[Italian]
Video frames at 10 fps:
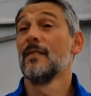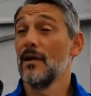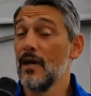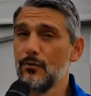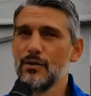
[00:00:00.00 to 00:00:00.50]

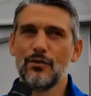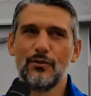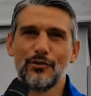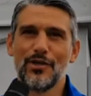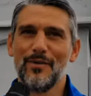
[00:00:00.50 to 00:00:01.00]
Ah, questo non
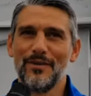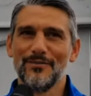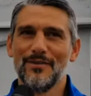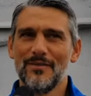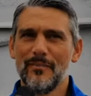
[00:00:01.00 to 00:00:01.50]
lo sapevo.
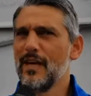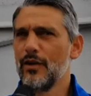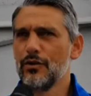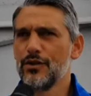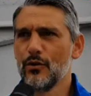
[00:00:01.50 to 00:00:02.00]
Beh,
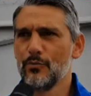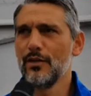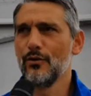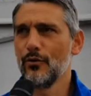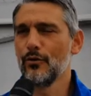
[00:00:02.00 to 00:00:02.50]
credo che se non
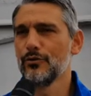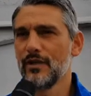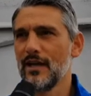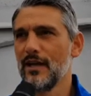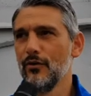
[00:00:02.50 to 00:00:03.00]
sbaglio loro
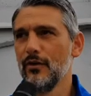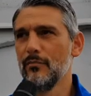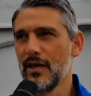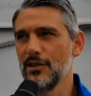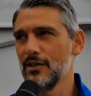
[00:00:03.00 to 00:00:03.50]
incontreranno il
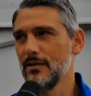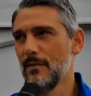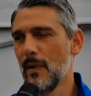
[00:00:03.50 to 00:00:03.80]
Brescia.